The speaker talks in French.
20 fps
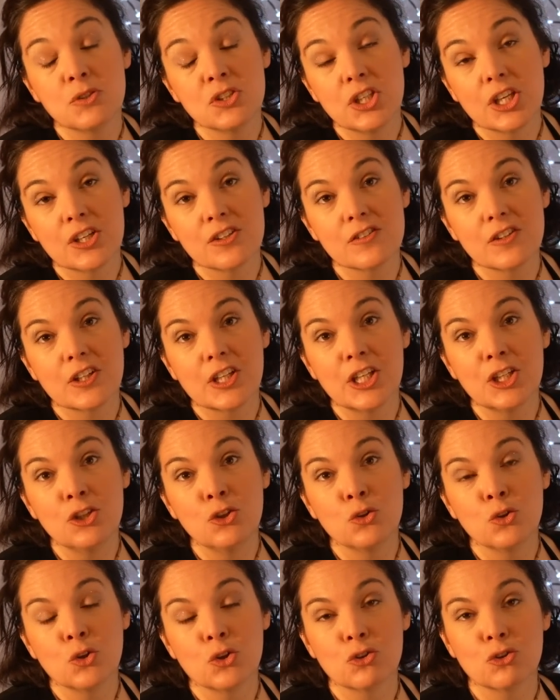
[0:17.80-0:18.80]
petit extrait
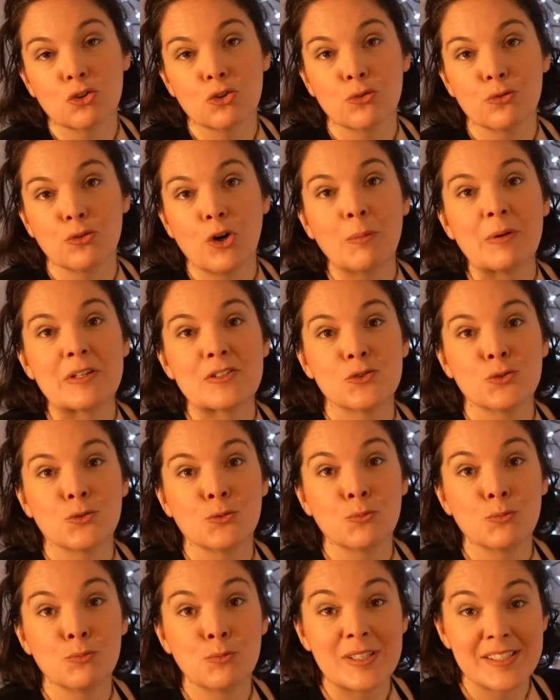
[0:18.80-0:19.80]
de notre
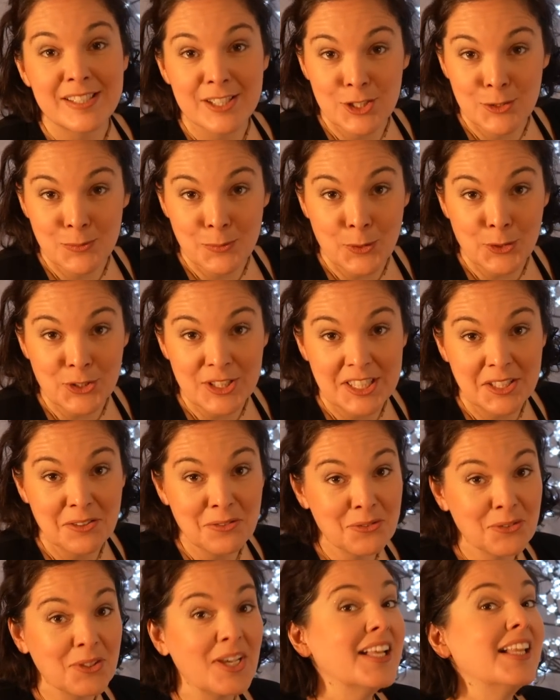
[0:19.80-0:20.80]
formation massage
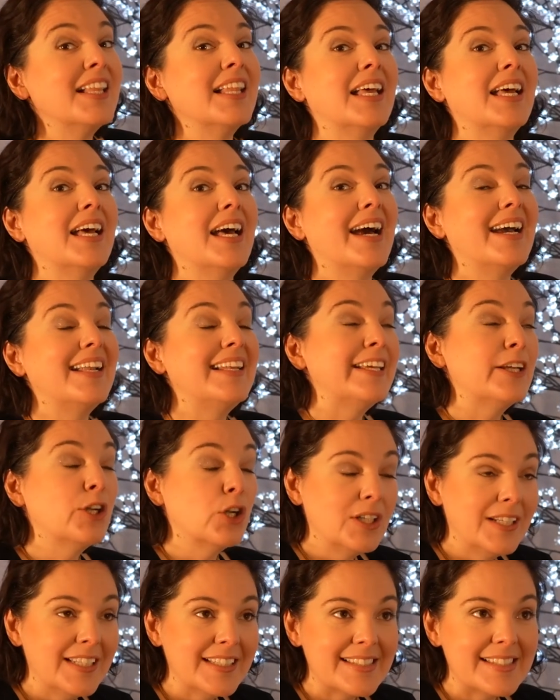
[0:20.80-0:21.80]
sportif à
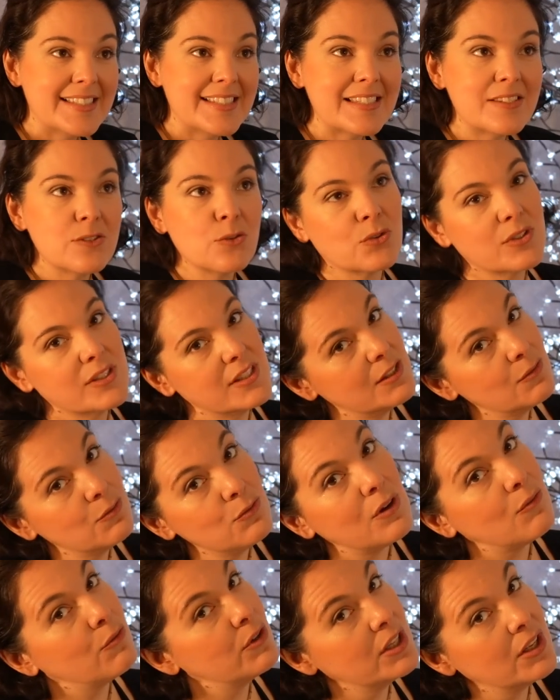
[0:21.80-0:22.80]
l'école laitiste. Donc si
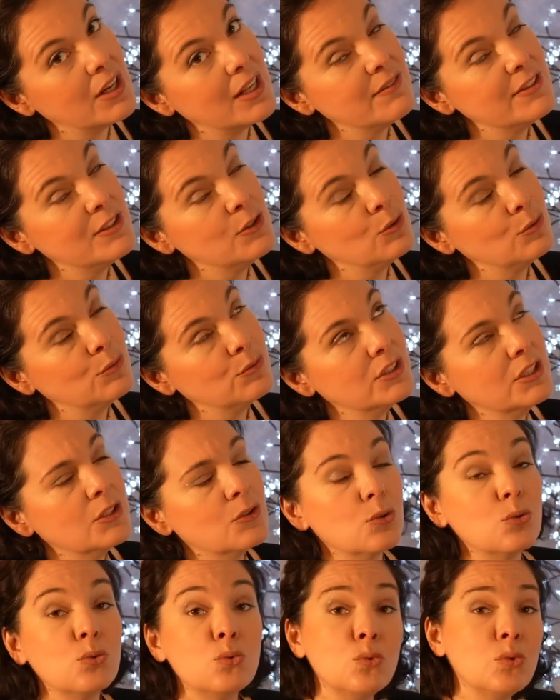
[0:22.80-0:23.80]
vous, en voyant la vidéo, vous
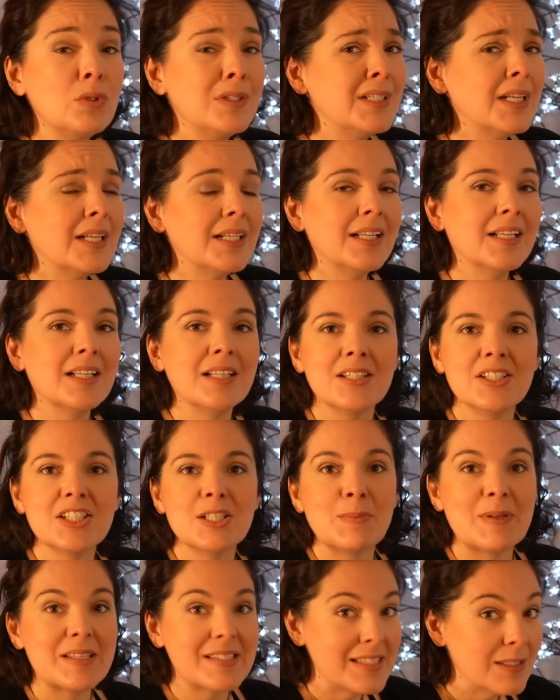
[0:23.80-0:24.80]
dites « Ouh là là,
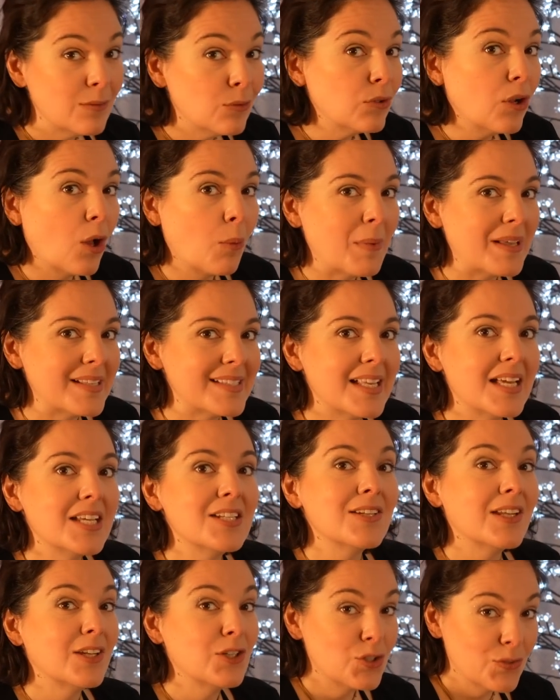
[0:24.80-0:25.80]
j'ai pas ce niveau-là en
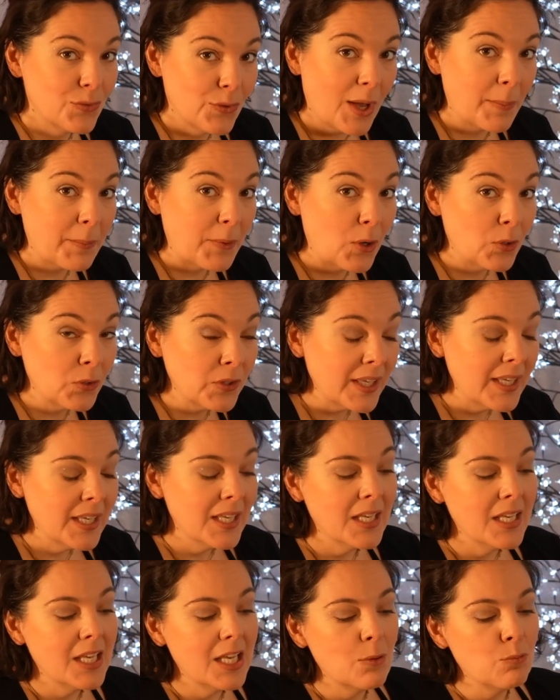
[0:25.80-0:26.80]
massage, je veux apprendre
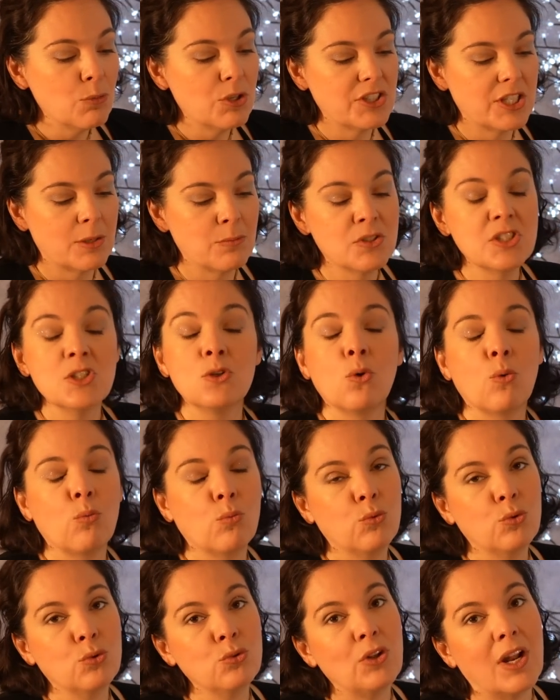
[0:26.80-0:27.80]
bah, c'est un petit
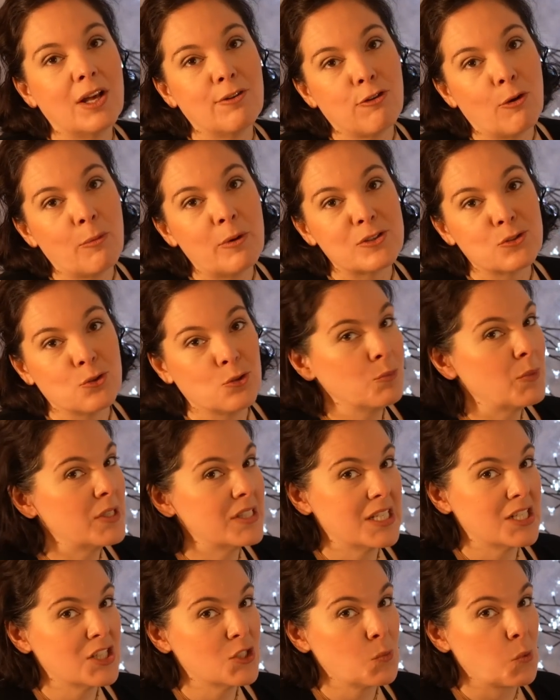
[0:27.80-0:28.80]
combo de la formation de
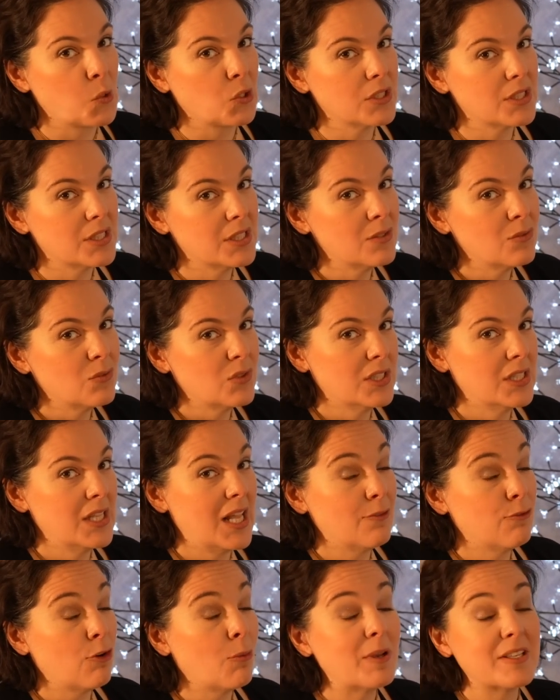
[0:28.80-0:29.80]
massage sportif et de
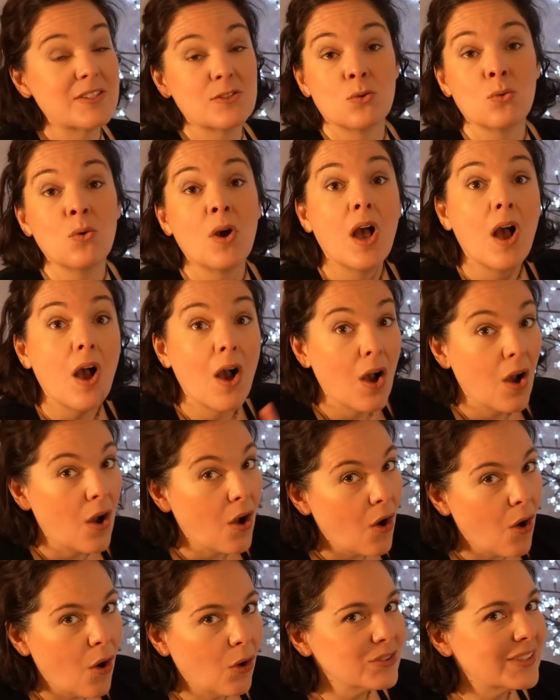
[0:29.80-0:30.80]
la formation
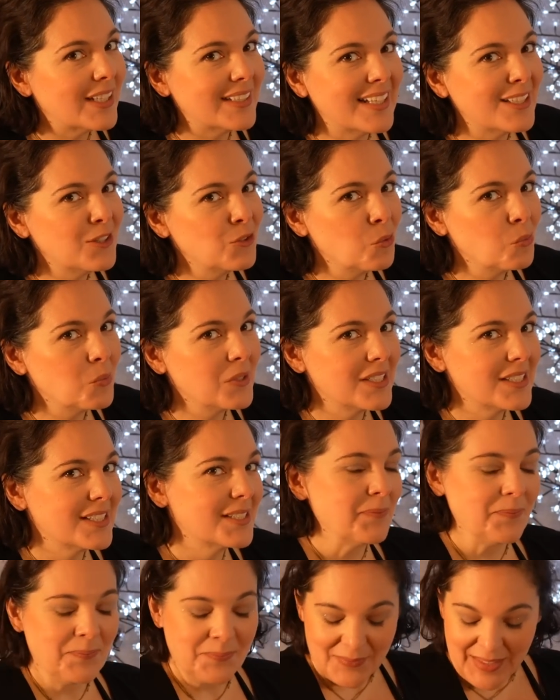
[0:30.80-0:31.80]
en anatomie.
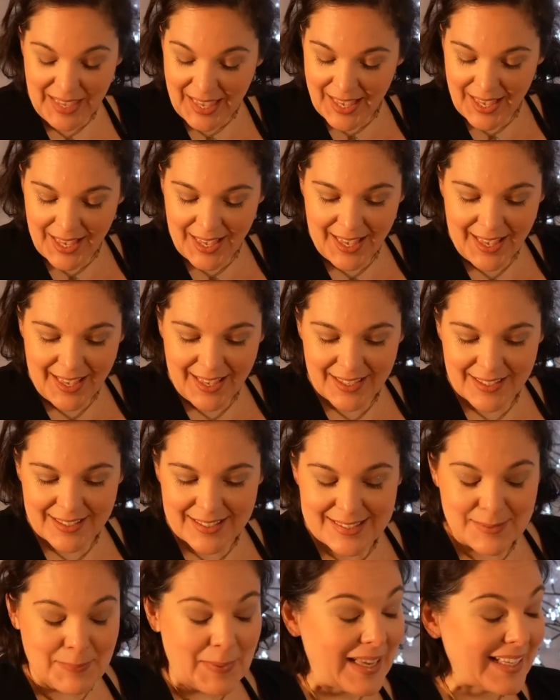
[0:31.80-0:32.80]

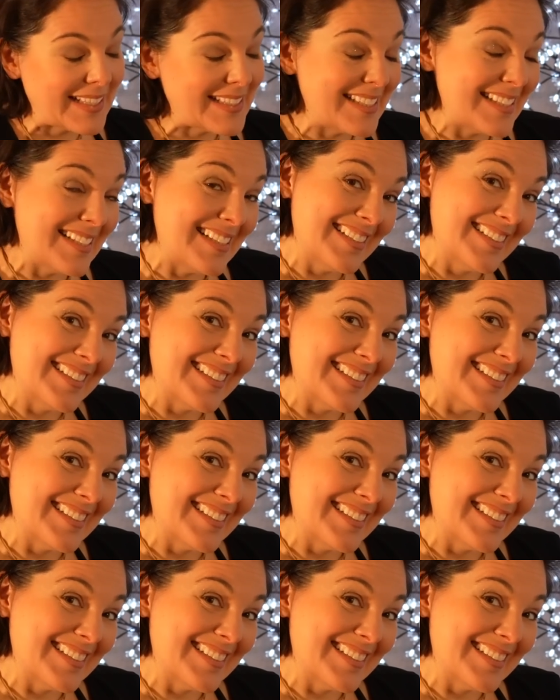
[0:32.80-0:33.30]
C'est parti